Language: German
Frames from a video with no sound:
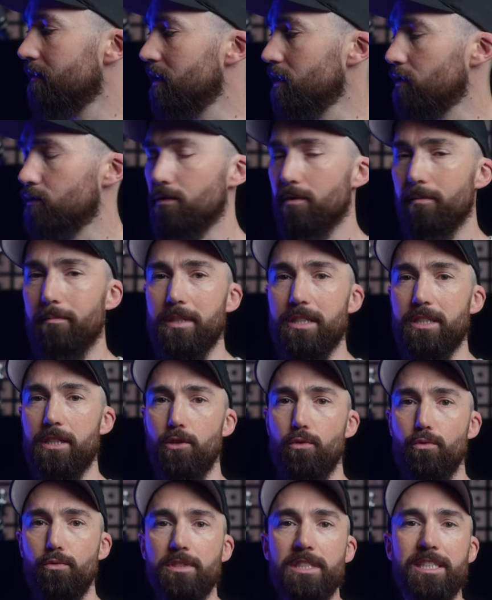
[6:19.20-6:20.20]
wenn du ein
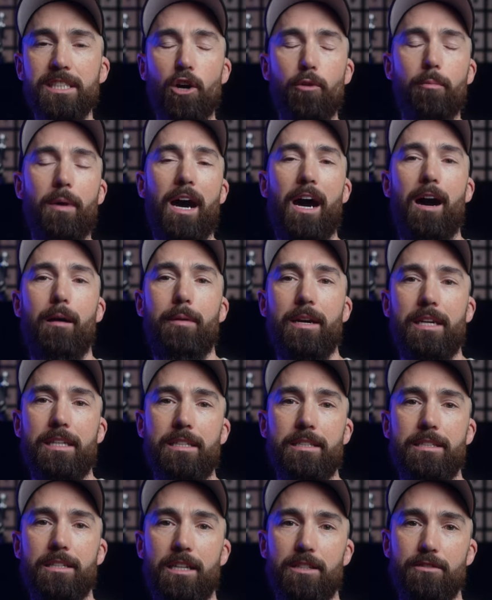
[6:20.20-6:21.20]
bisschen unsauber
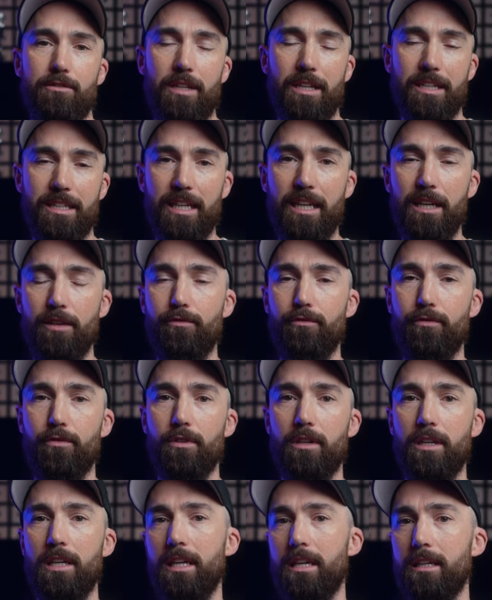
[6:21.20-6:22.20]
arbeitest, also dein
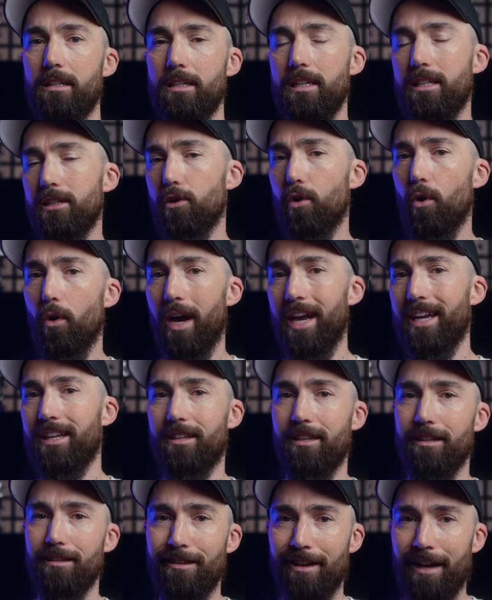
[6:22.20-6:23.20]
Telefon nicht
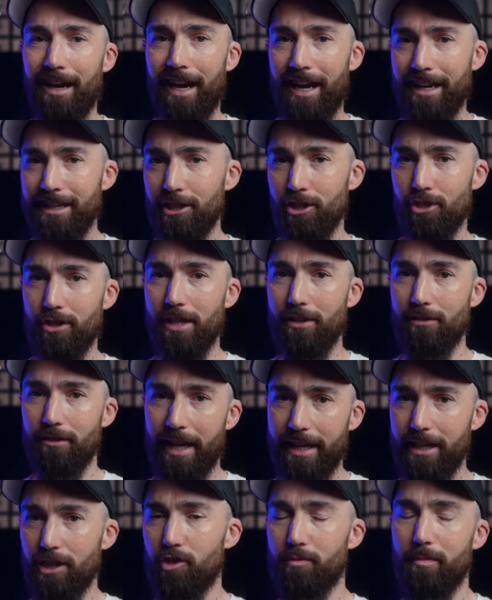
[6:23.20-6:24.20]
korrekt eingestellt und
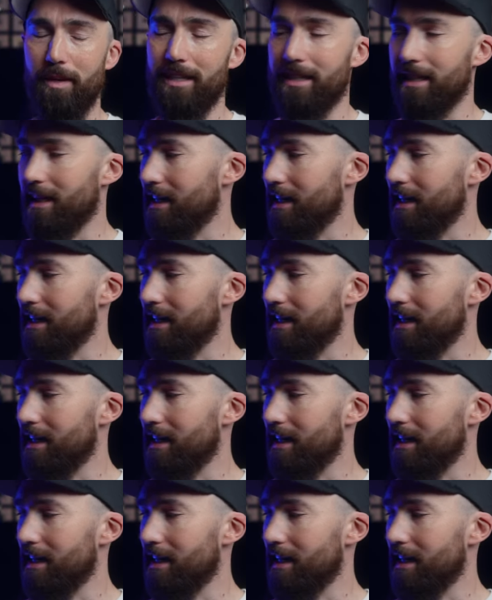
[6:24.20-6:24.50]
eingespannt